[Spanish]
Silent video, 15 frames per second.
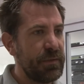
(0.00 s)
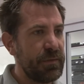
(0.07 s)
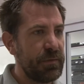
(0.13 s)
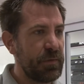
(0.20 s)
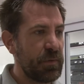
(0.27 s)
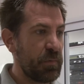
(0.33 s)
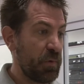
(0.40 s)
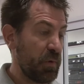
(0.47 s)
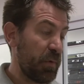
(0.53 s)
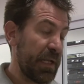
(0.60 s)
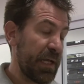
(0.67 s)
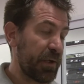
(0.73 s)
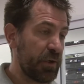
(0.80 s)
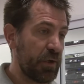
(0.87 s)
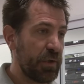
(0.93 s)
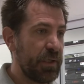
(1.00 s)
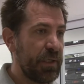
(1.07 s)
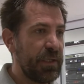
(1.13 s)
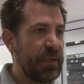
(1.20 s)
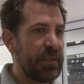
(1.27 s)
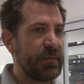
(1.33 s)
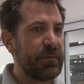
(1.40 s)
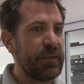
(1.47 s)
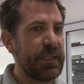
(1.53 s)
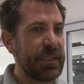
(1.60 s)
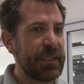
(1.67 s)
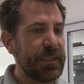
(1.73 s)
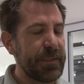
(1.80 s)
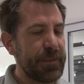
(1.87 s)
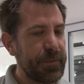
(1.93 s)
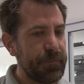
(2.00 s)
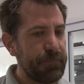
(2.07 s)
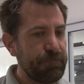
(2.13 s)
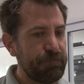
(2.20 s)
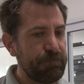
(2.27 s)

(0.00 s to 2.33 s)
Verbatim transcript: eh, por un error eh,